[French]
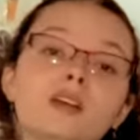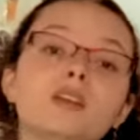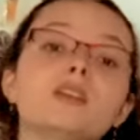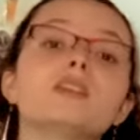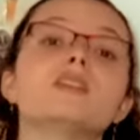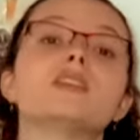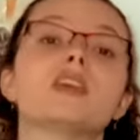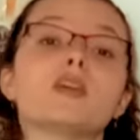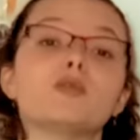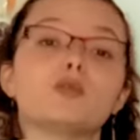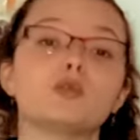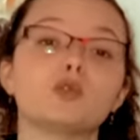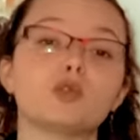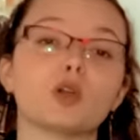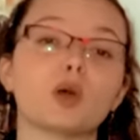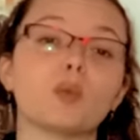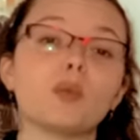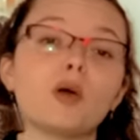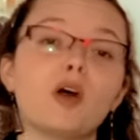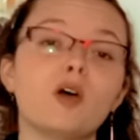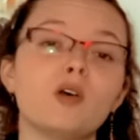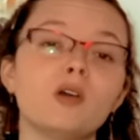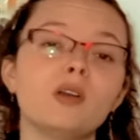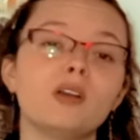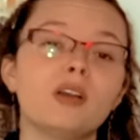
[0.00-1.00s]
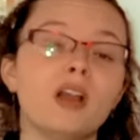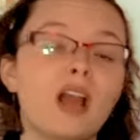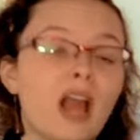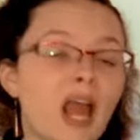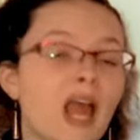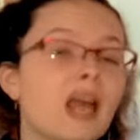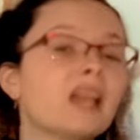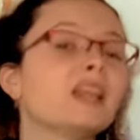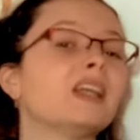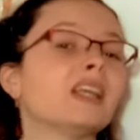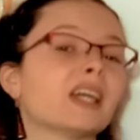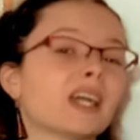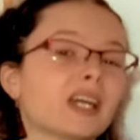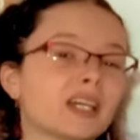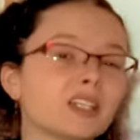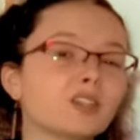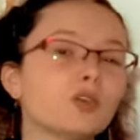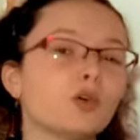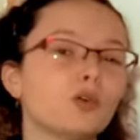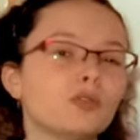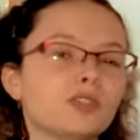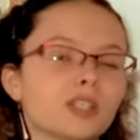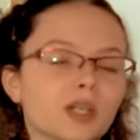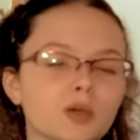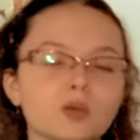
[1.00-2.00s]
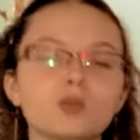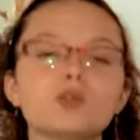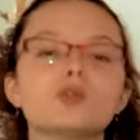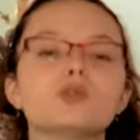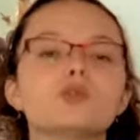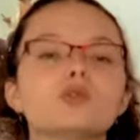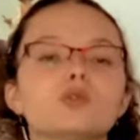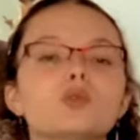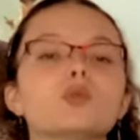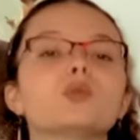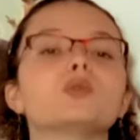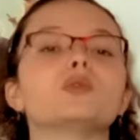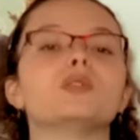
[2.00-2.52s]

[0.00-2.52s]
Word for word: Ça vous surprend Les rétrovirus sont